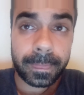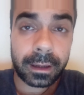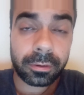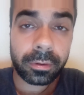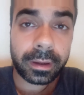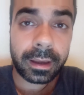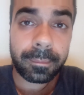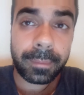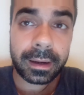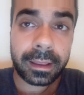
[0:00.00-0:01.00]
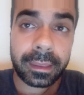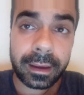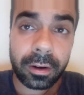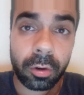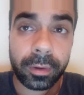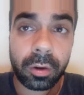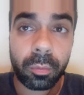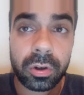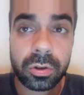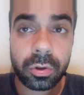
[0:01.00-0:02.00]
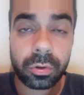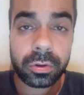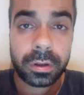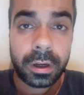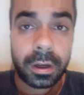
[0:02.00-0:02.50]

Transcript: algo que parece que no ve con buenos ojos